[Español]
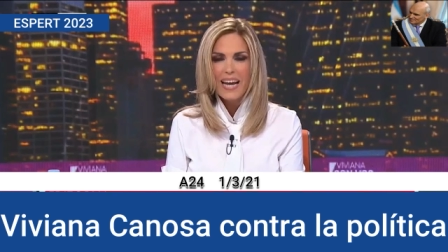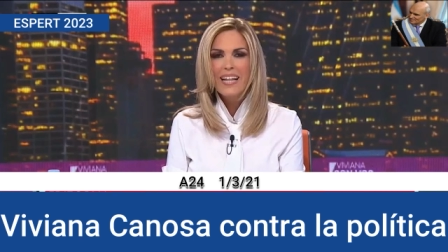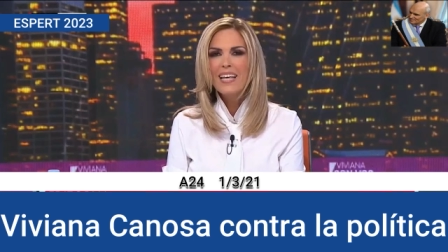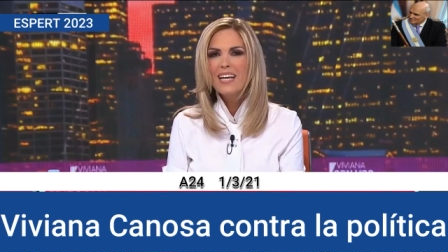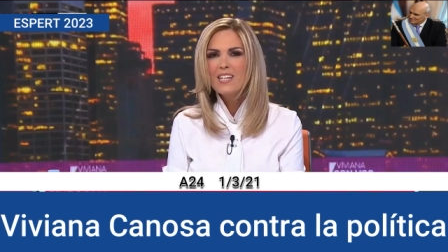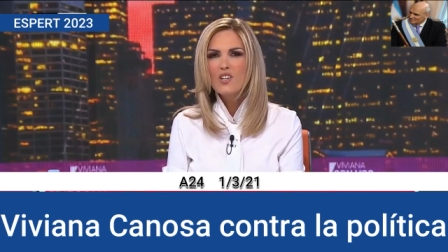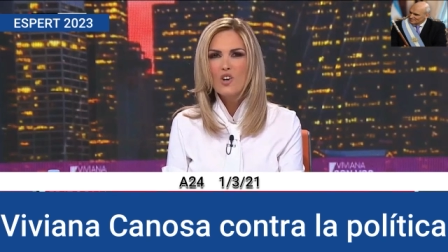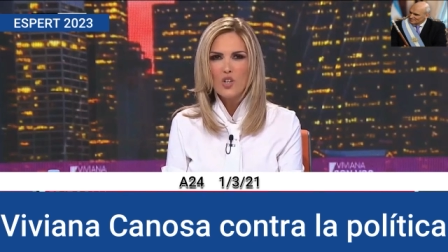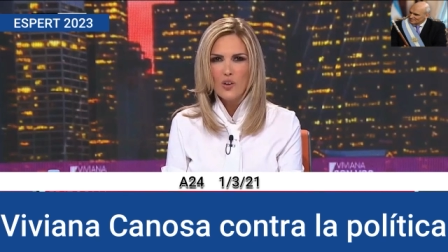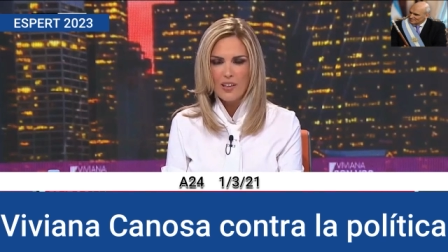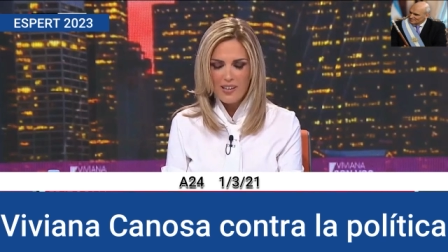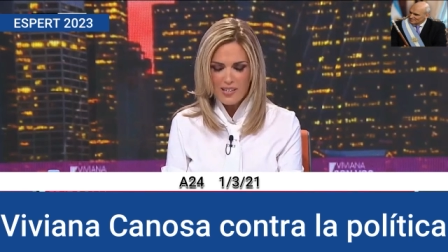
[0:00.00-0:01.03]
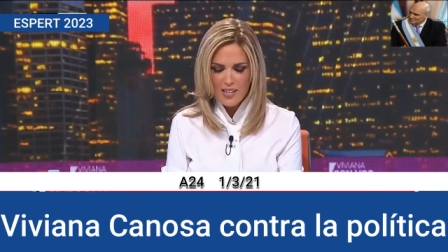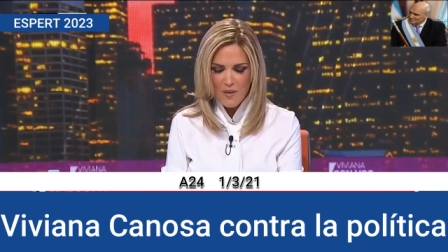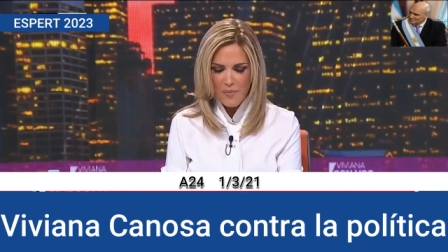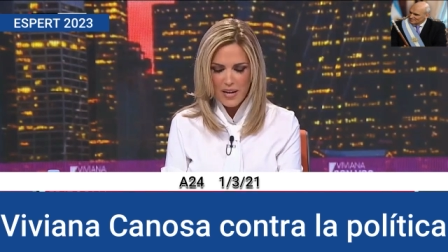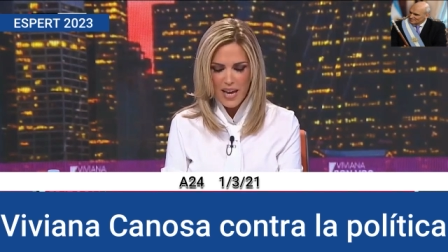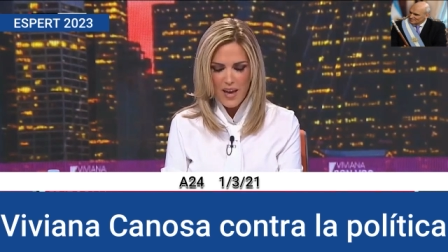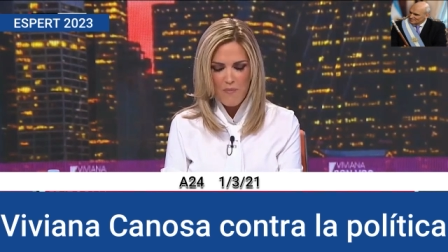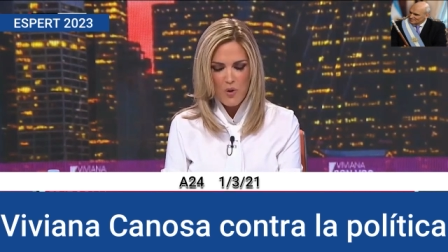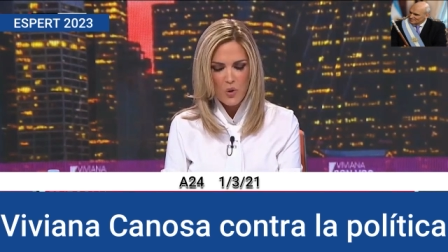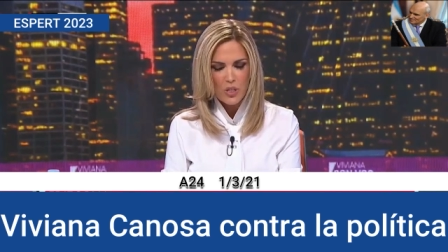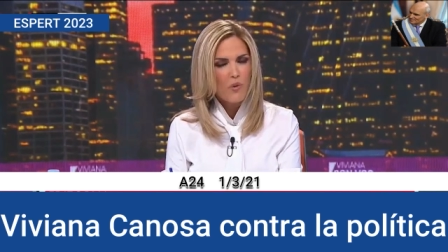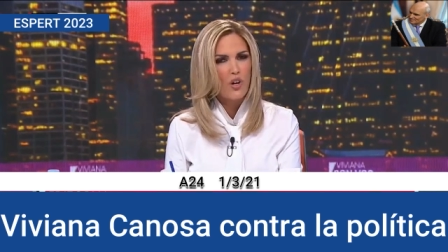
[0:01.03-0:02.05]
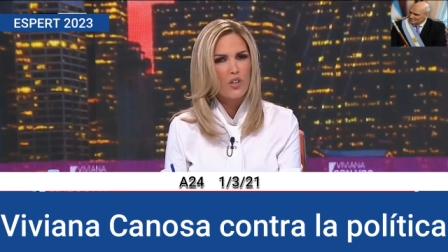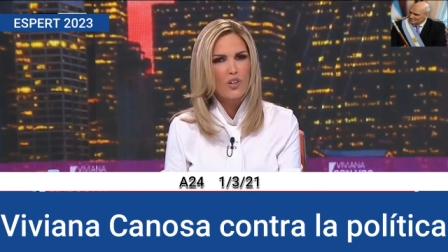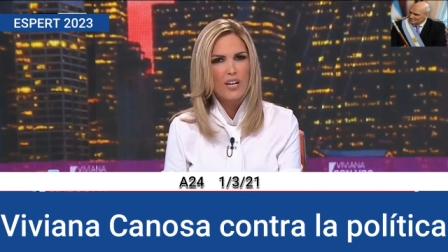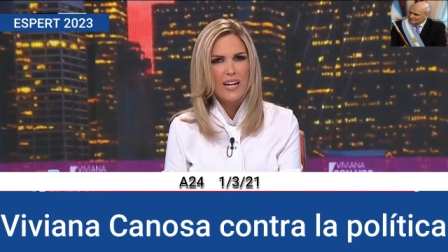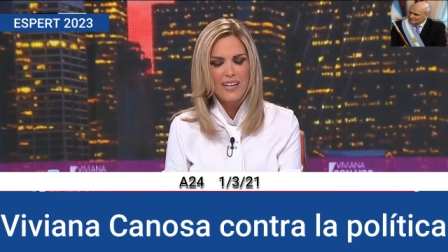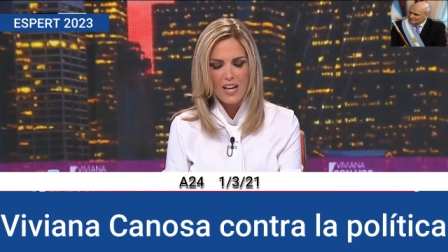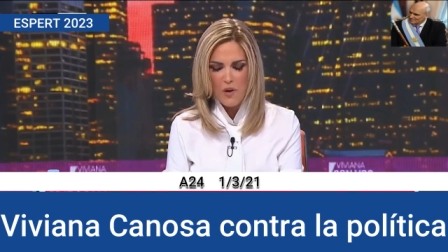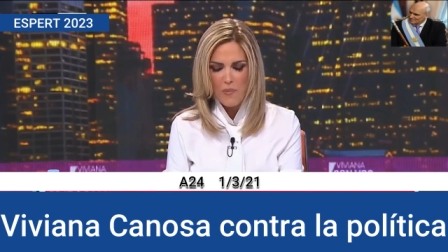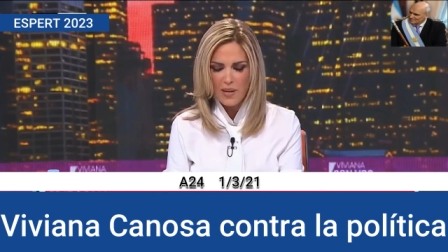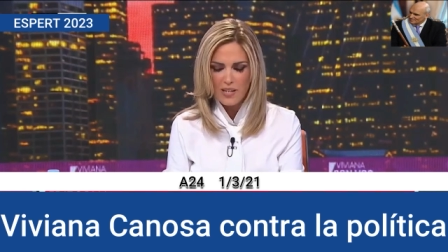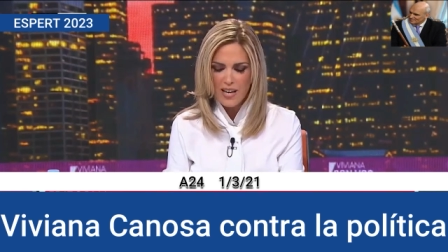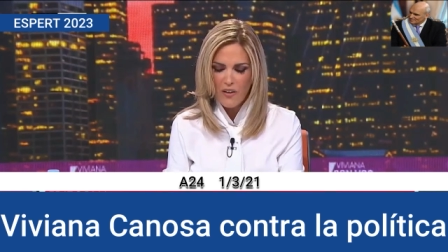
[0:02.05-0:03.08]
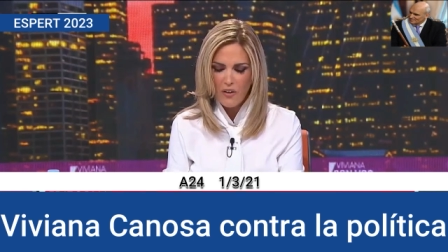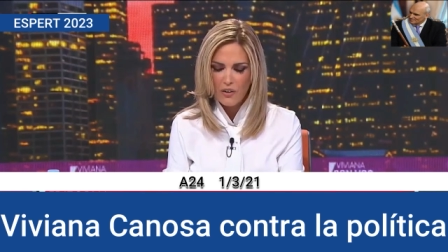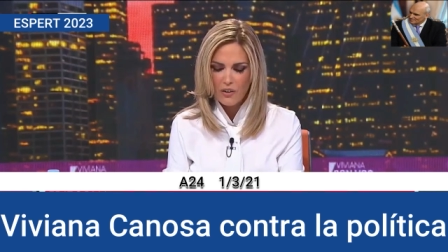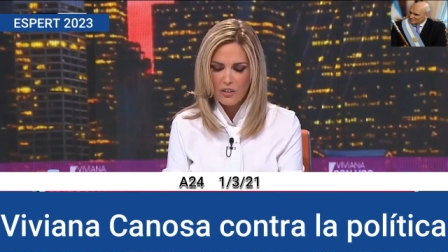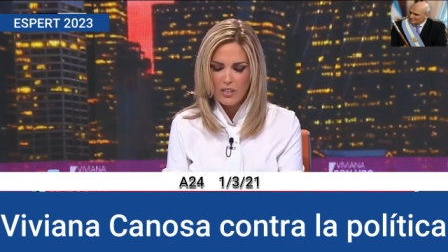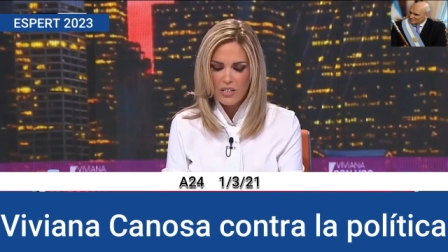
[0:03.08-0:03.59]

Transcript: El 18 de diciembre, en mi último editorial del año pasado,